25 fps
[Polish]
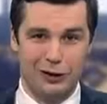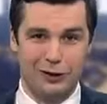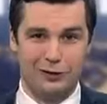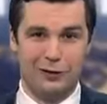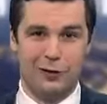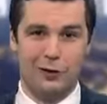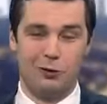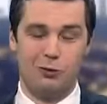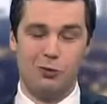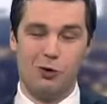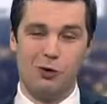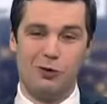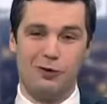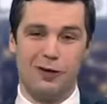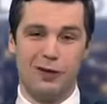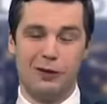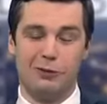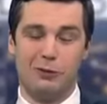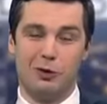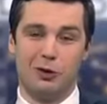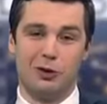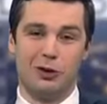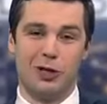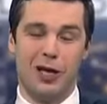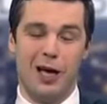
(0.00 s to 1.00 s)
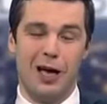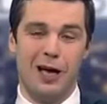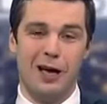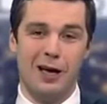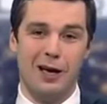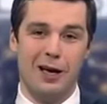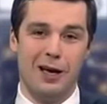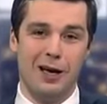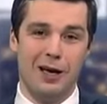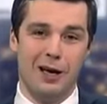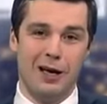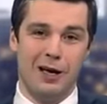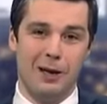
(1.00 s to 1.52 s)
sformułowań można
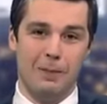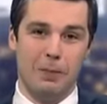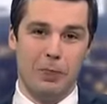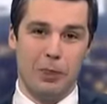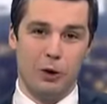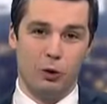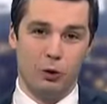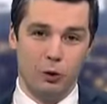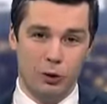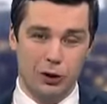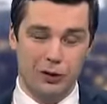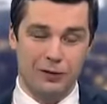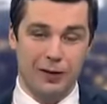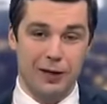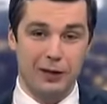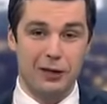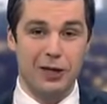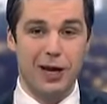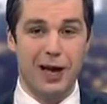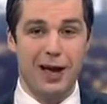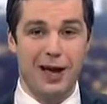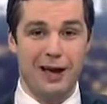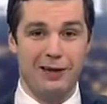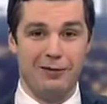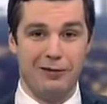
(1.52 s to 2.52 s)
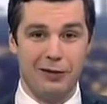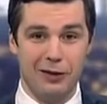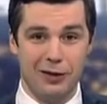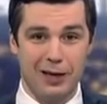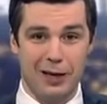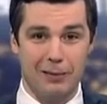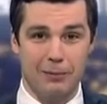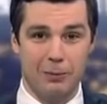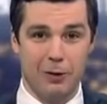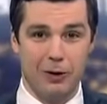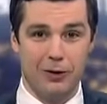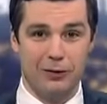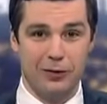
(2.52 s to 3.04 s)
używać. Ja
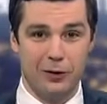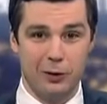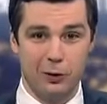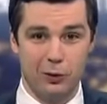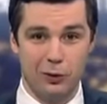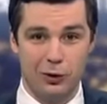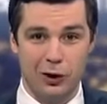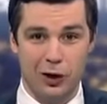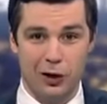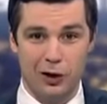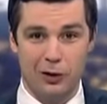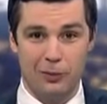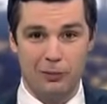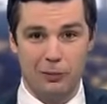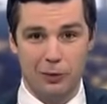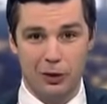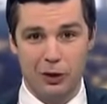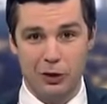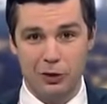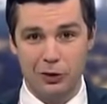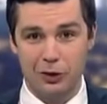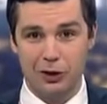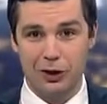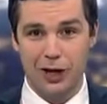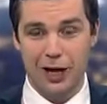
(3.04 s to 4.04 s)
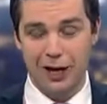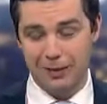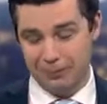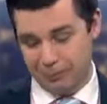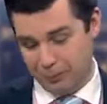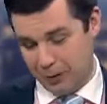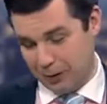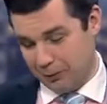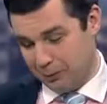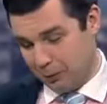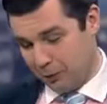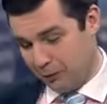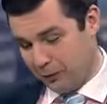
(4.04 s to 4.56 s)
witam w studio gościa,
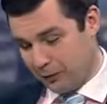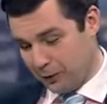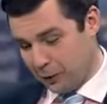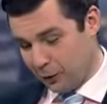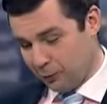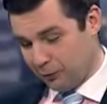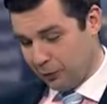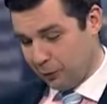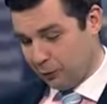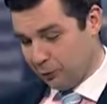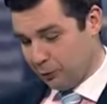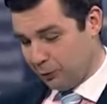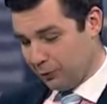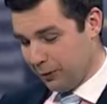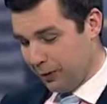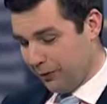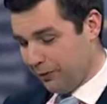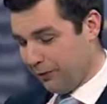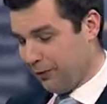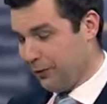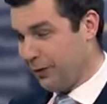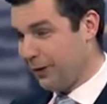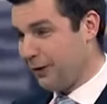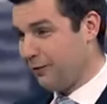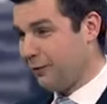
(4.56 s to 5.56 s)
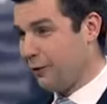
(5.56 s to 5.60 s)
pan profesor Bogusław